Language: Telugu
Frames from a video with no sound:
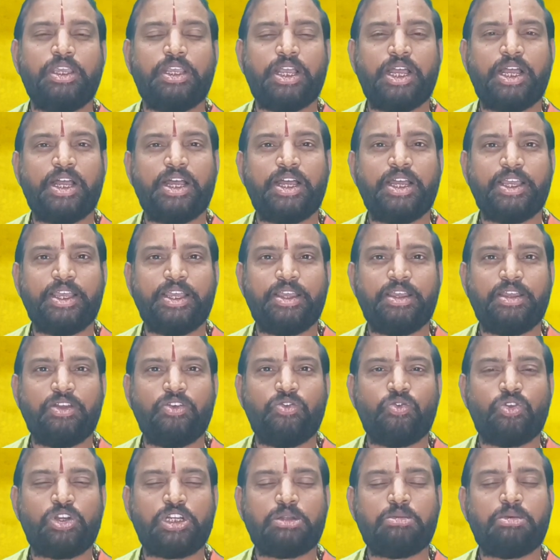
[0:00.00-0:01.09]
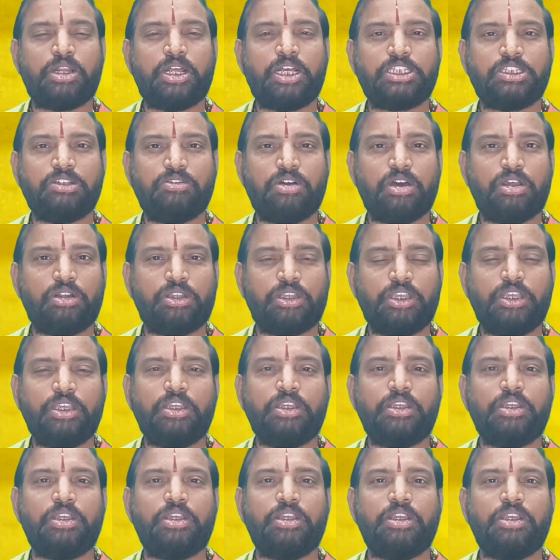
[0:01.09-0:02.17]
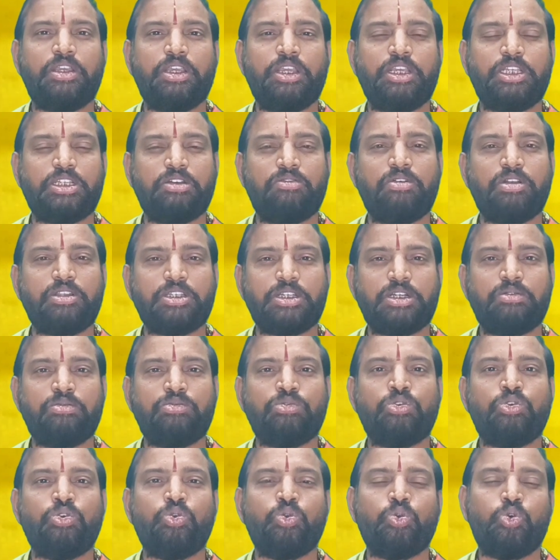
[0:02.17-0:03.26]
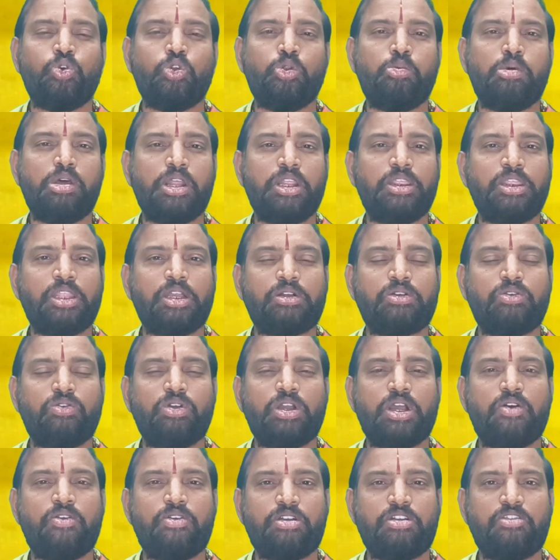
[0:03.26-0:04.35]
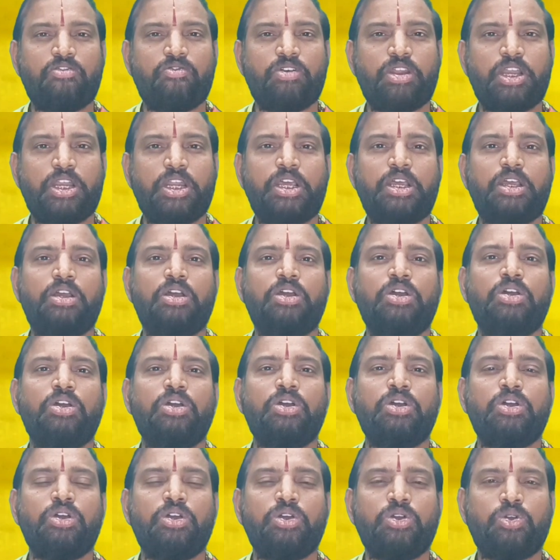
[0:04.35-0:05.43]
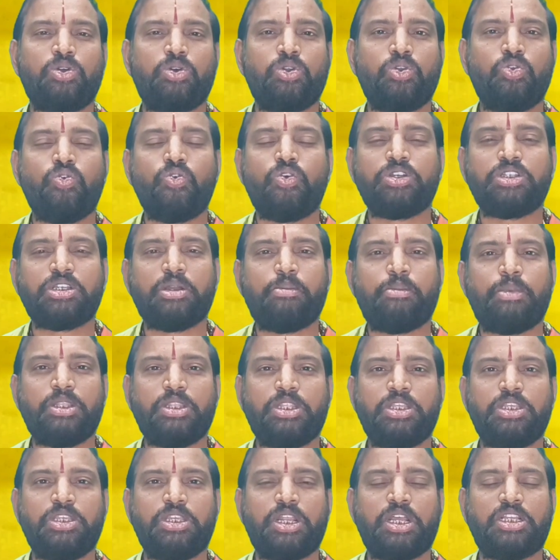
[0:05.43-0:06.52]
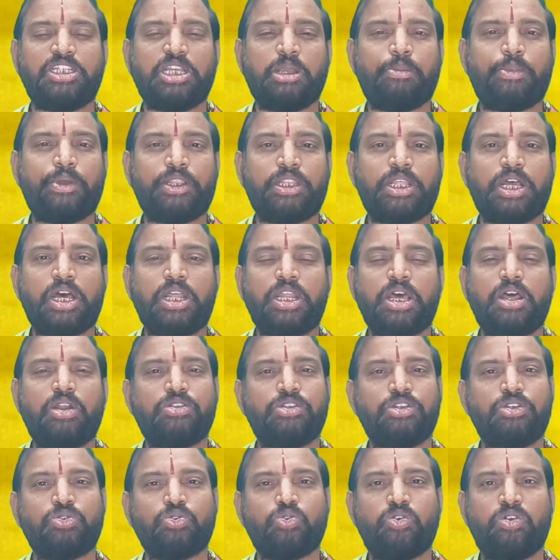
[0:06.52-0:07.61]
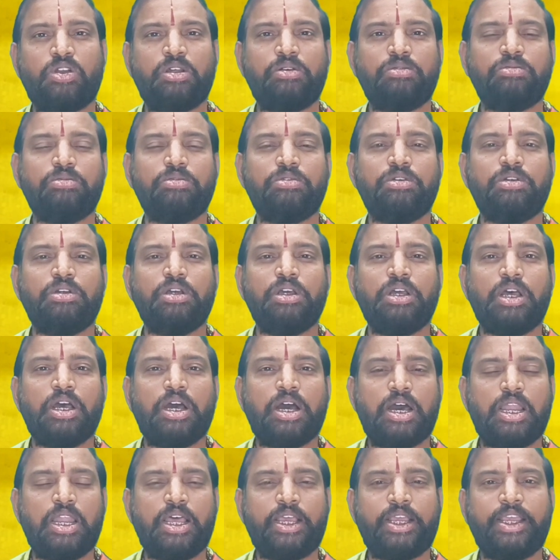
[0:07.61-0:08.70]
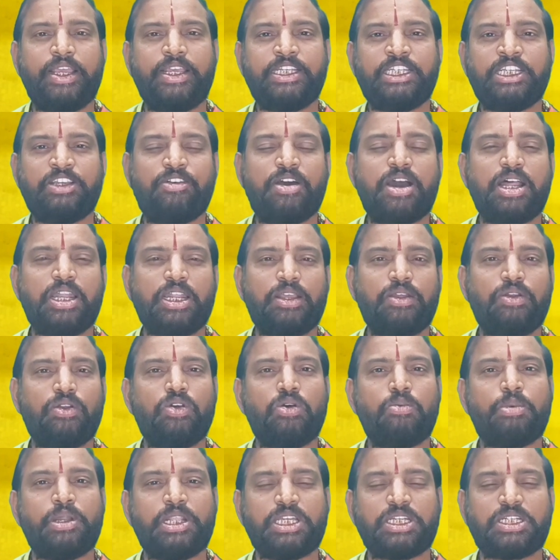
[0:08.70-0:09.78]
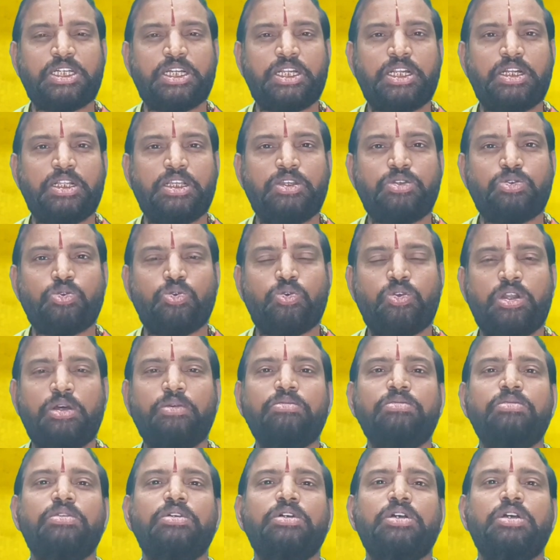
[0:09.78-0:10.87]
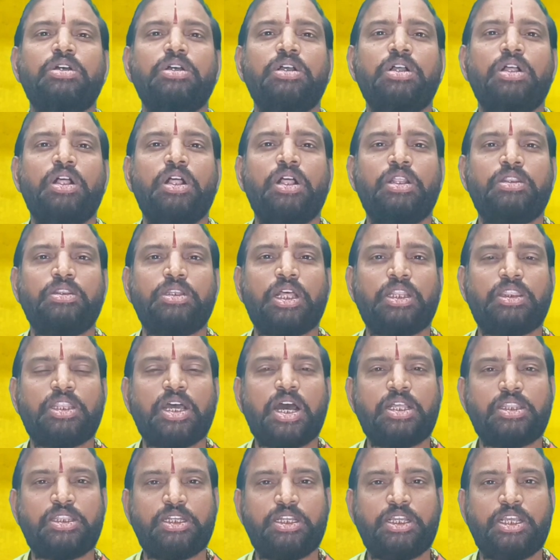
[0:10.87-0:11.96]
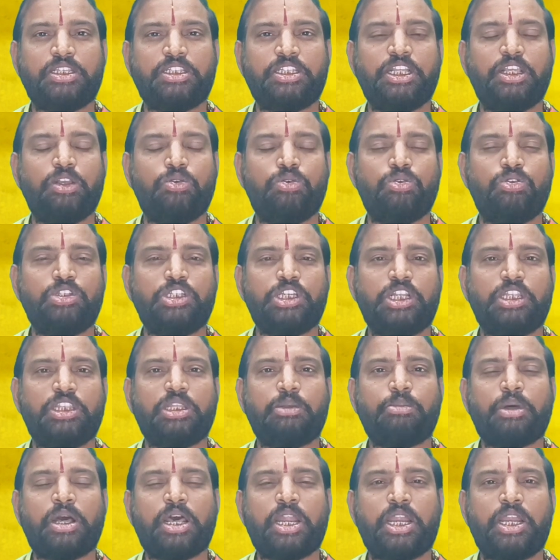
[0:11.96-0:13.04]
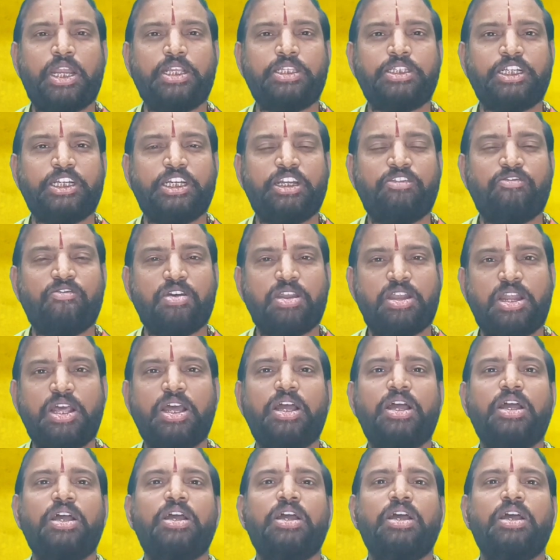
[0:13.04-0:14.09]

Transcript: ఇక వృషభ రాశి వారికి ఈ సంవత్సరం గురుబలం తక్కువగా ఉండడం వలన గురువుకు సంబంధించిన జప దానాలు చేసుకోవడం అలాగే శివాలయంలో ప్రదక్షిణలు చేసుకోవడం దత్తాత్రేయ శ్రీ గురుచరిత్ర పారాయణ చేయడం వలన